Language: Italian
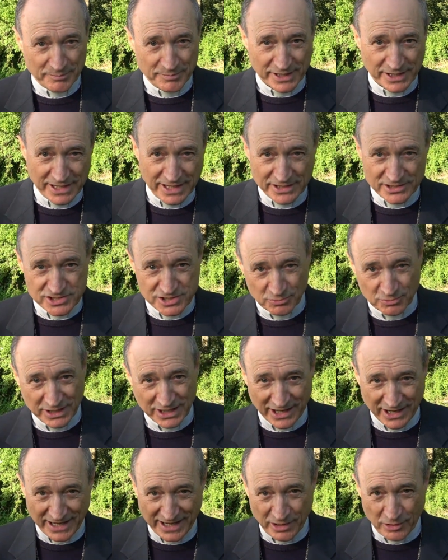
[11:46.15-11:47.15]
perché c'è
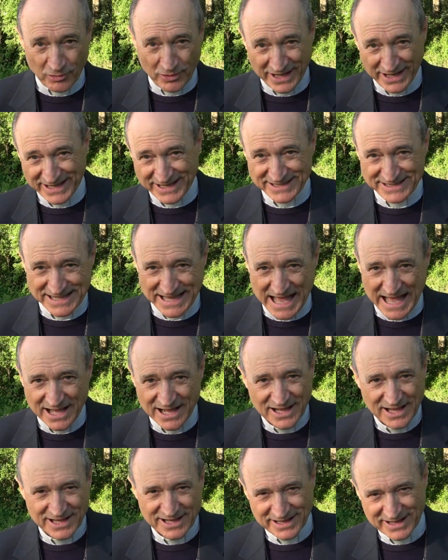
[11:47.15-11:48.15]
un'irregolarità
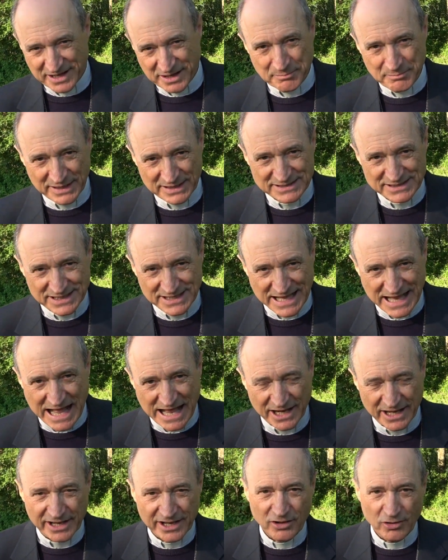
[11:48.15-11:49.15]

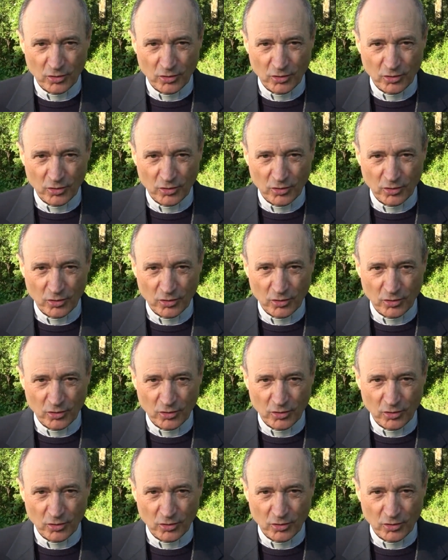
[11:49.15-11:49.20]
grammaticale,